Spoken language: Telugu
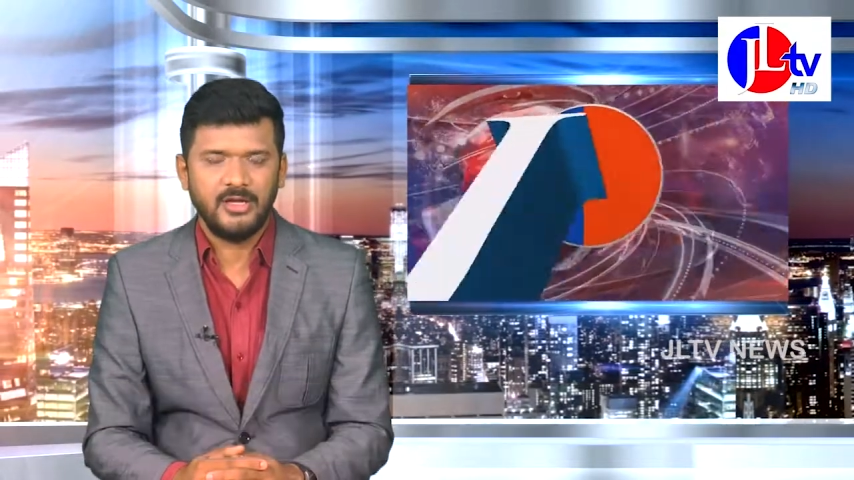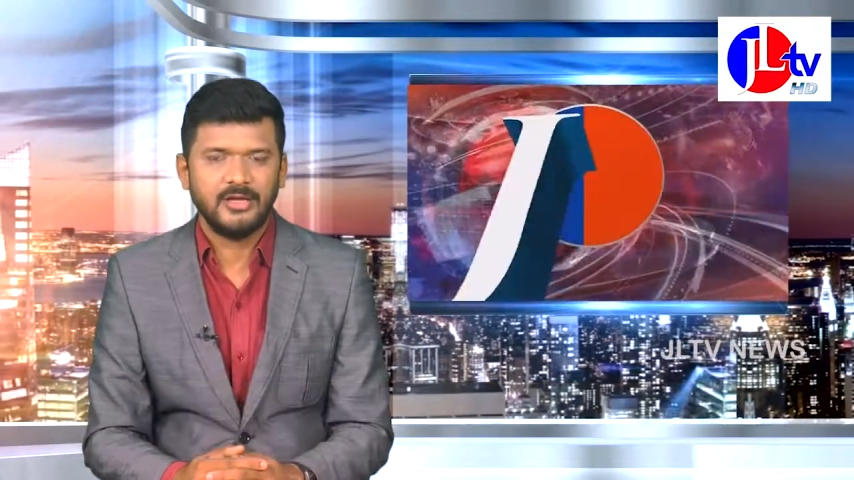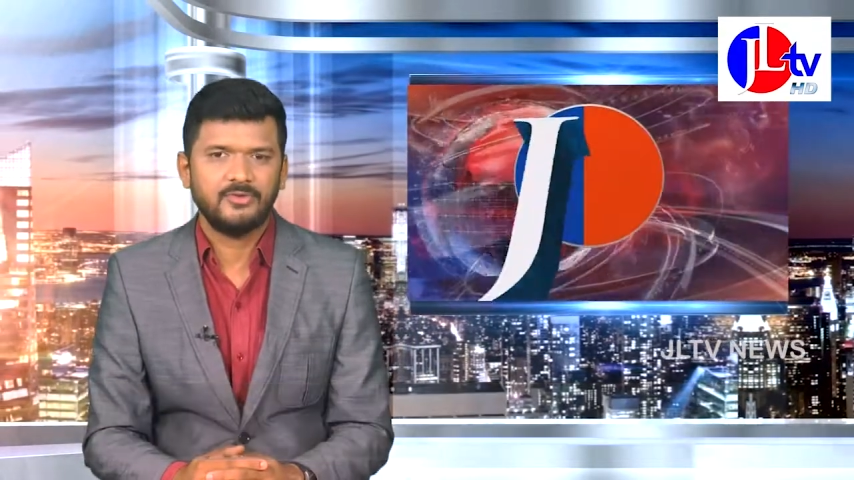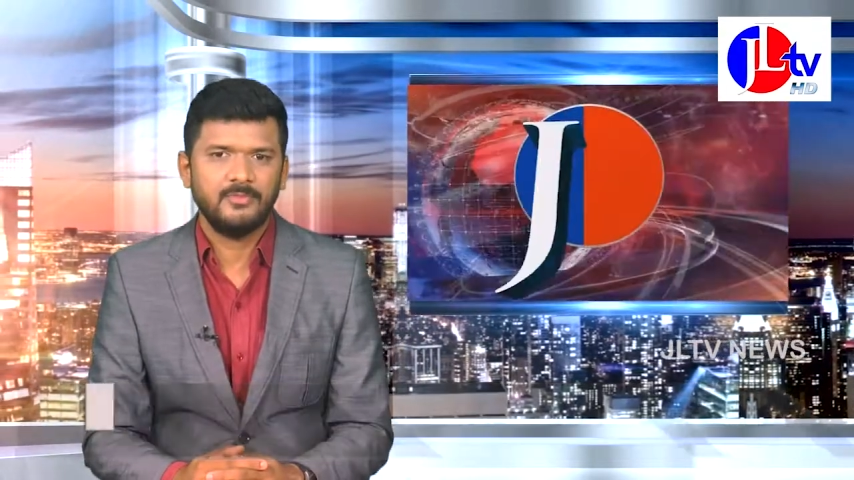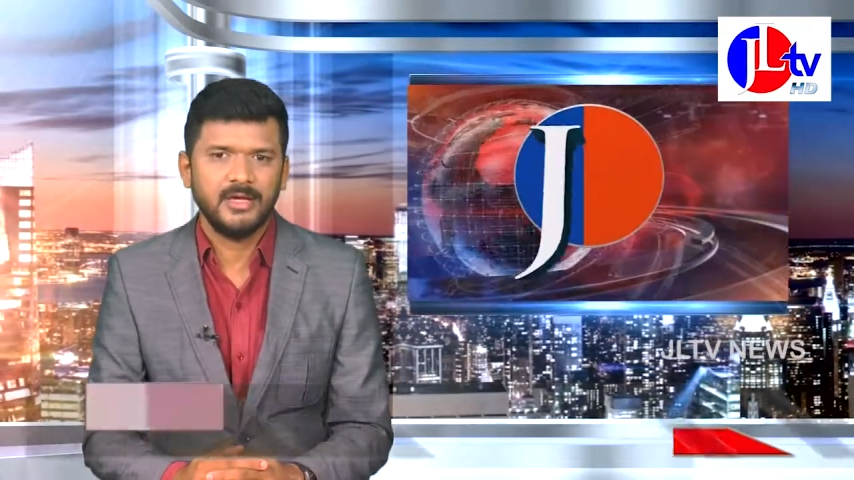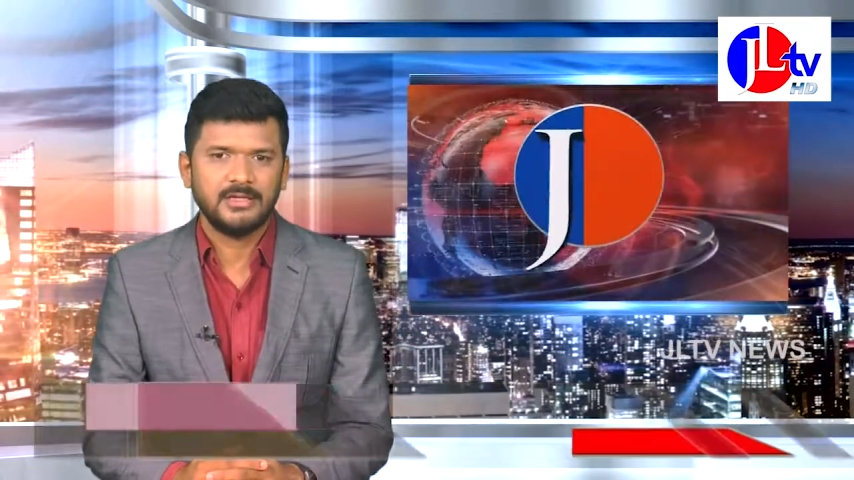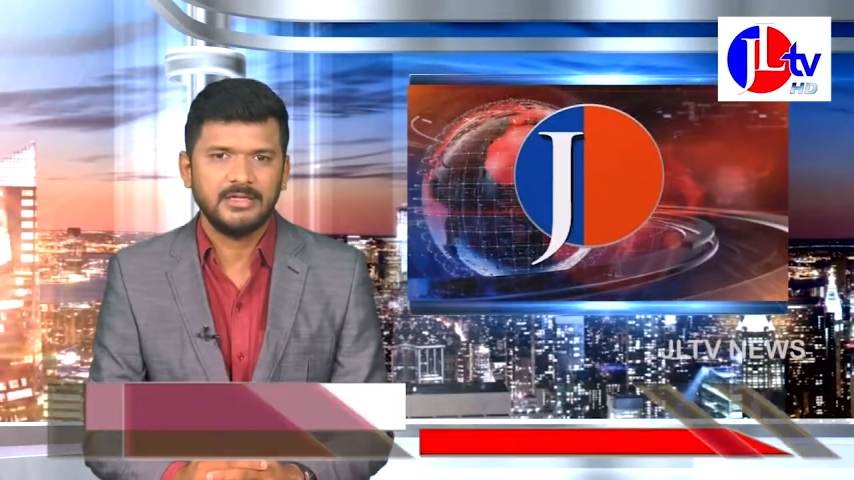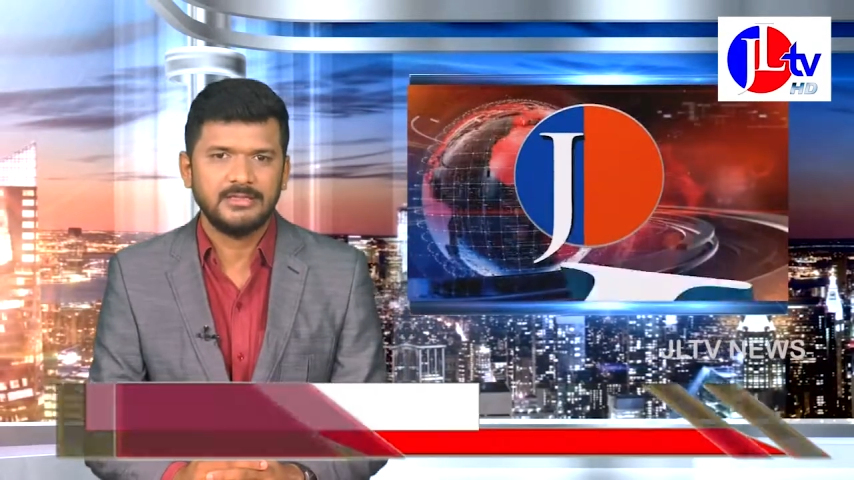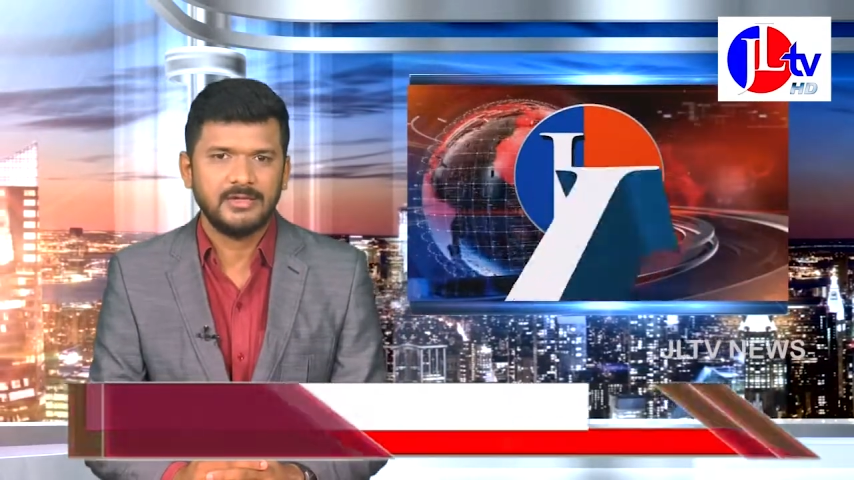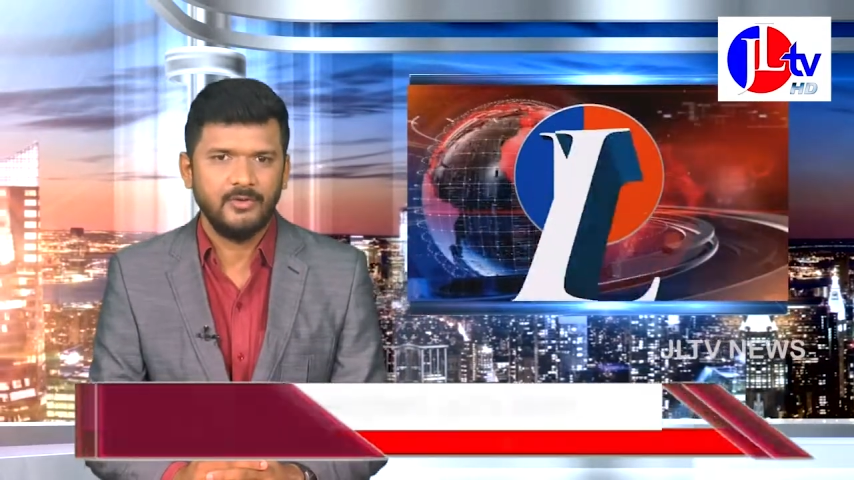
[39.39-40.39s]
ఎన్ కుమార్
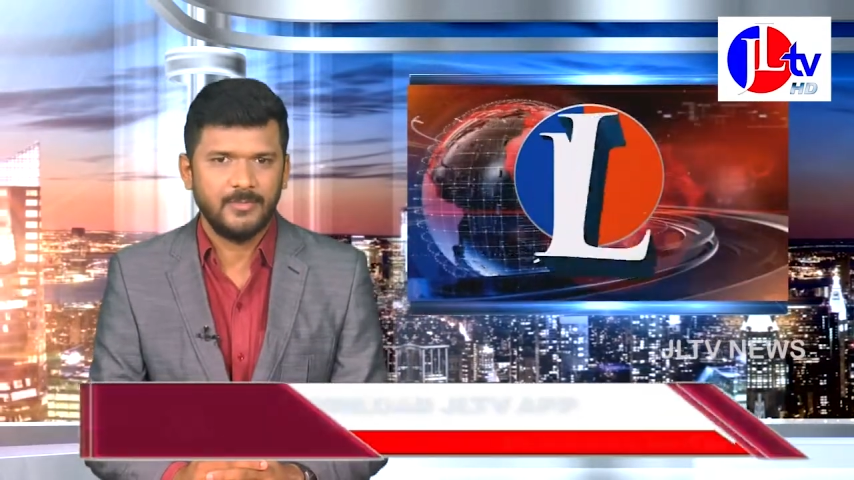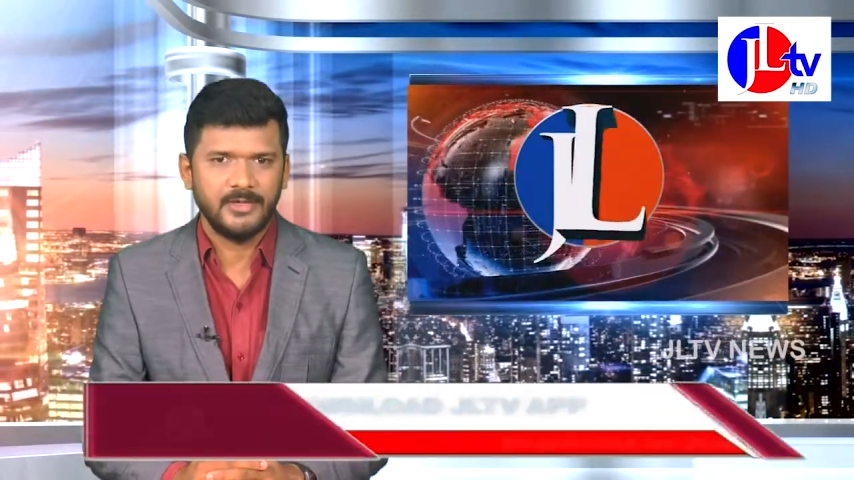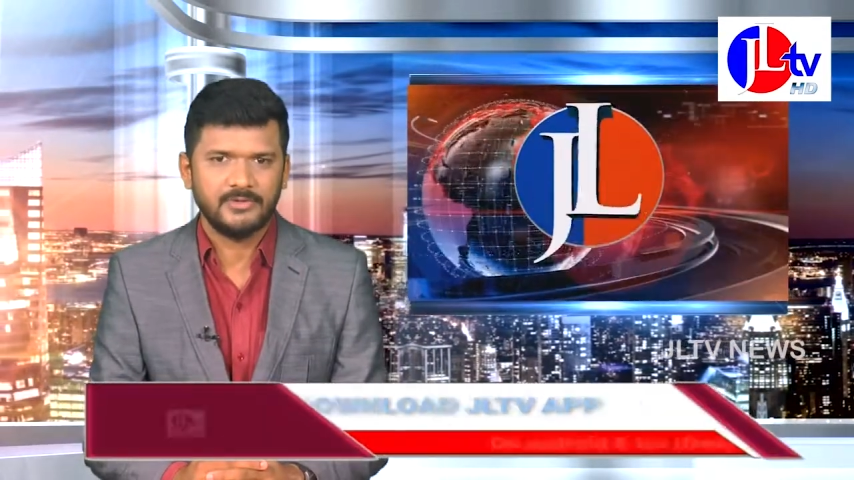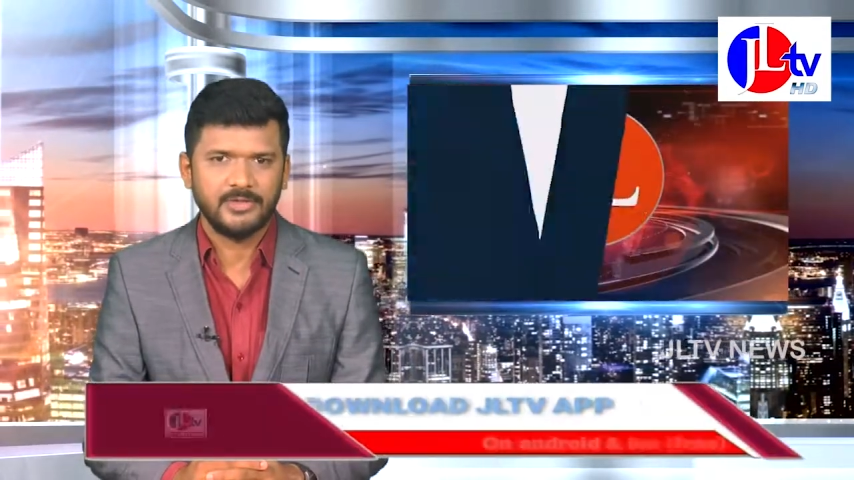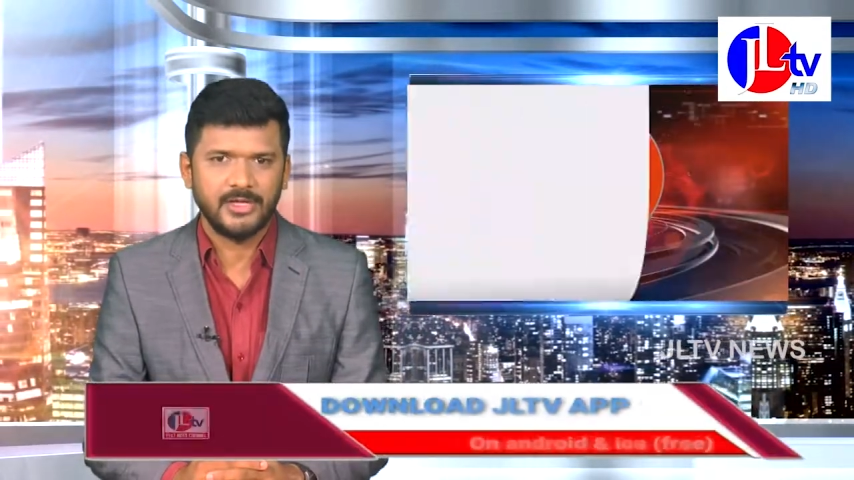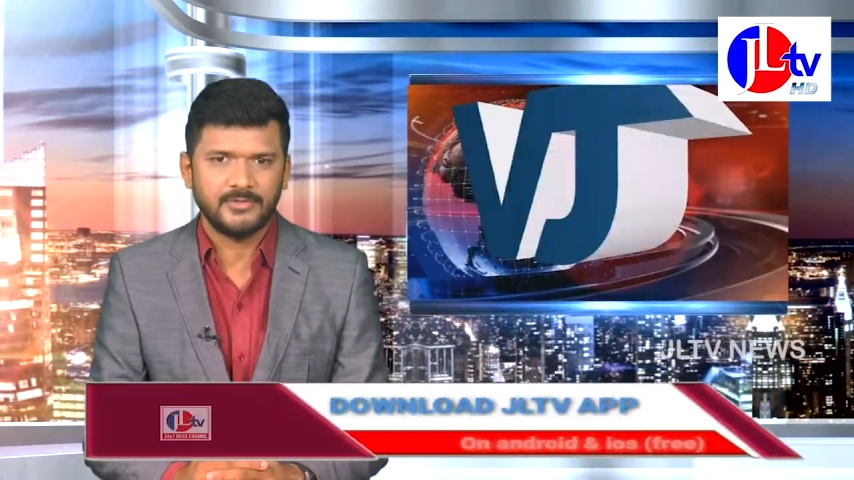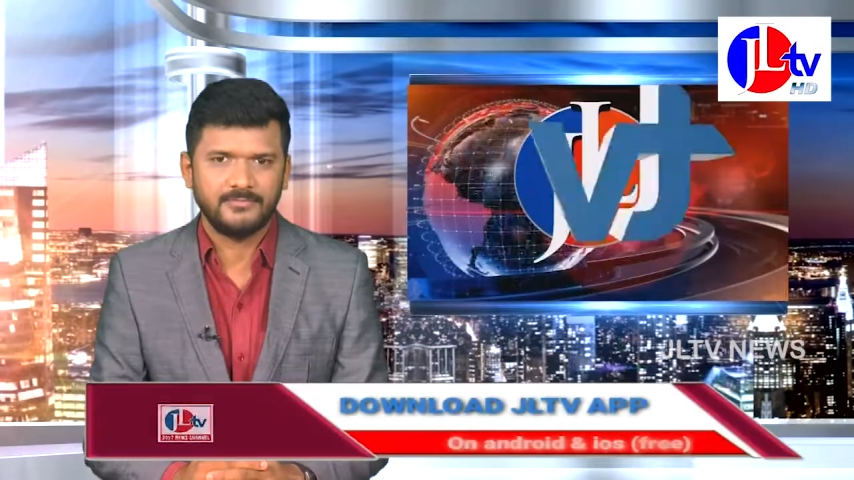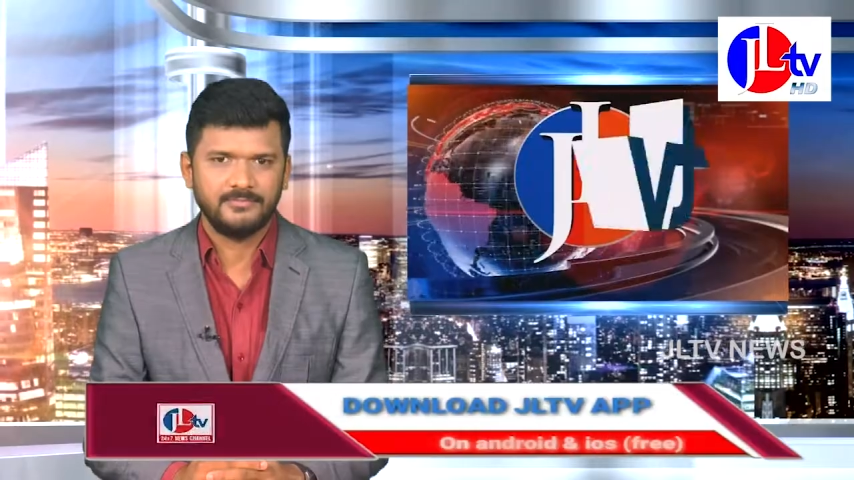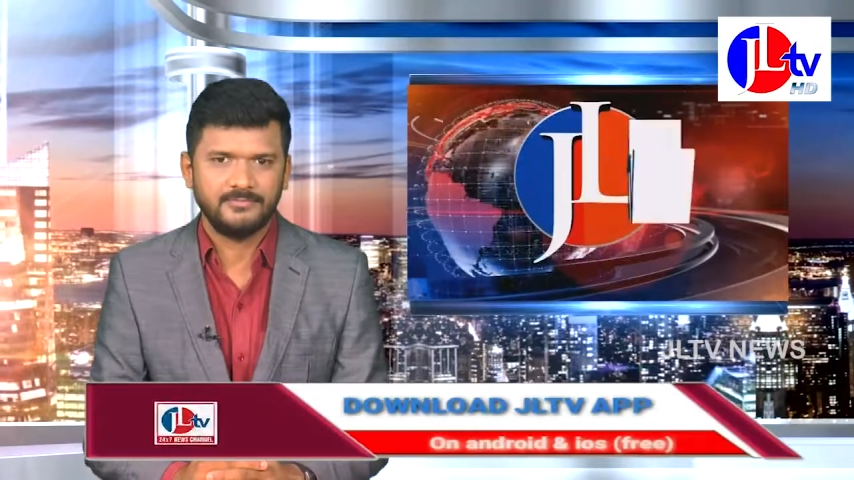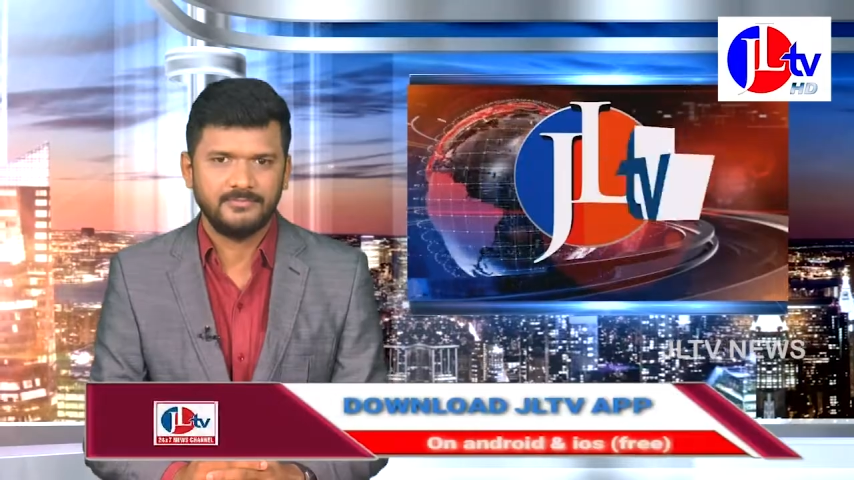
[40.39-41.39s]
తదితరులు పాల్గొన్నారు